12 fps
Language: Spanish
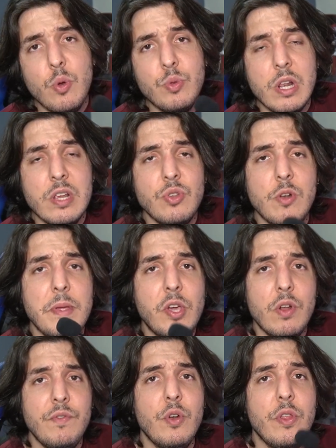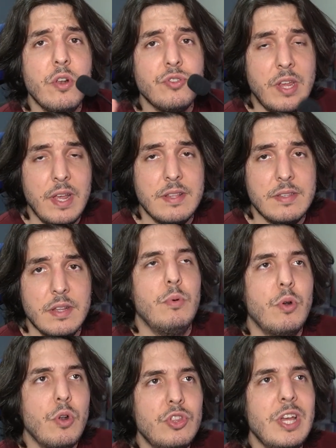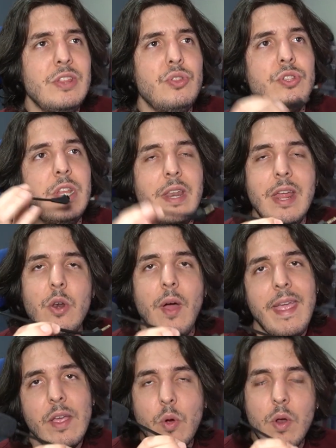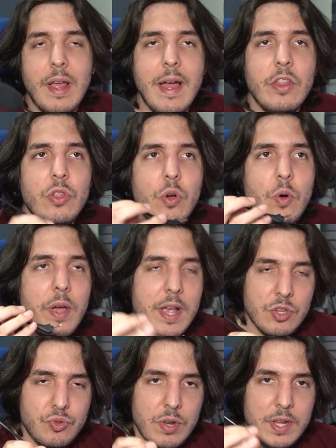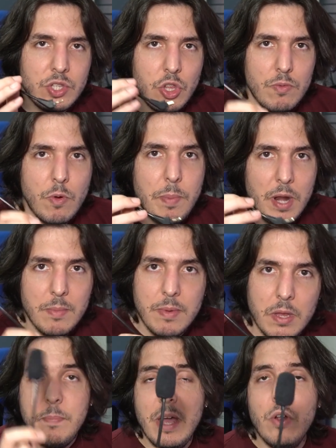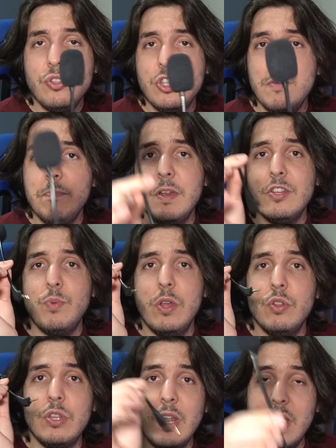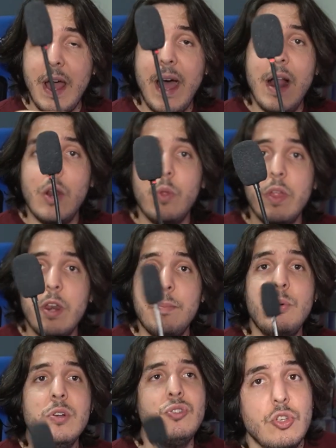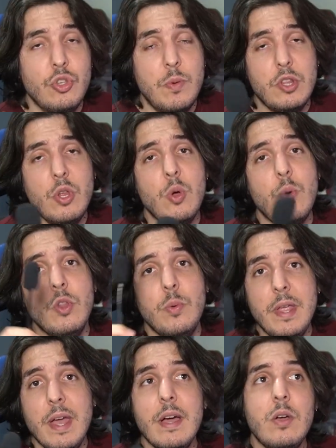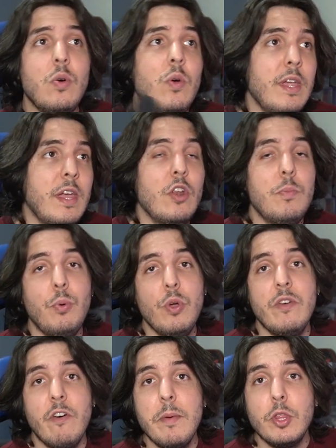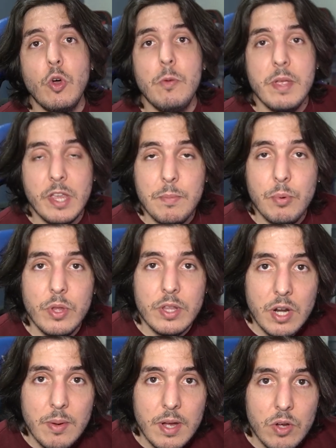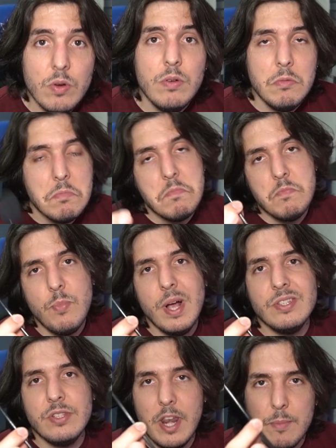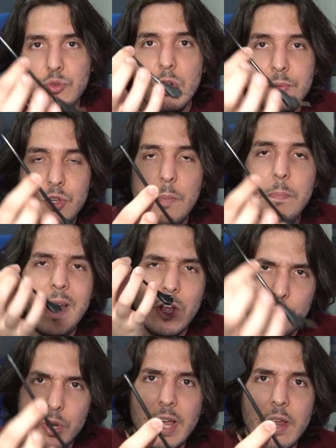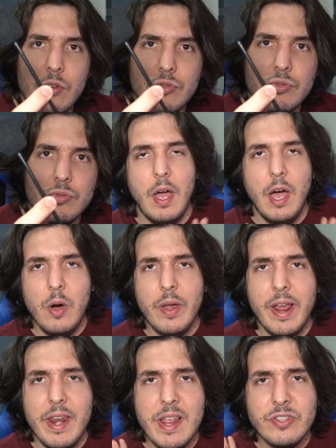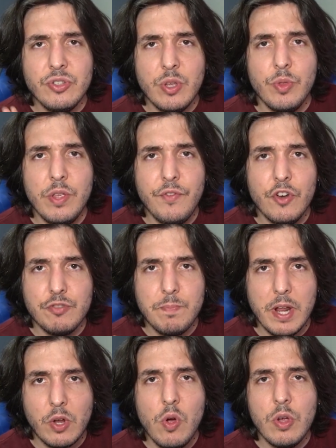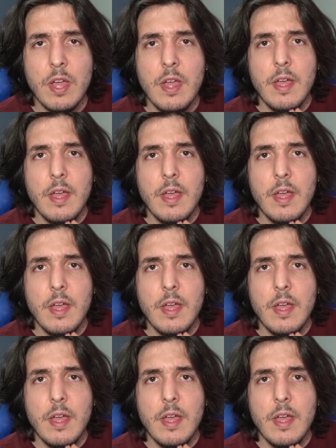no utilizo el micrófono de los headset. Por lo tanto, tenerlo ahí colgando es un estorbo para mí. Pero siempre es bueno tener algo de repuesto, sobre todo cuando viajo y que no puedo llevarme todo mi equipo de trabajo, pues tenemos una opción para comunicarnos. Ahora, en estos audífonos Precog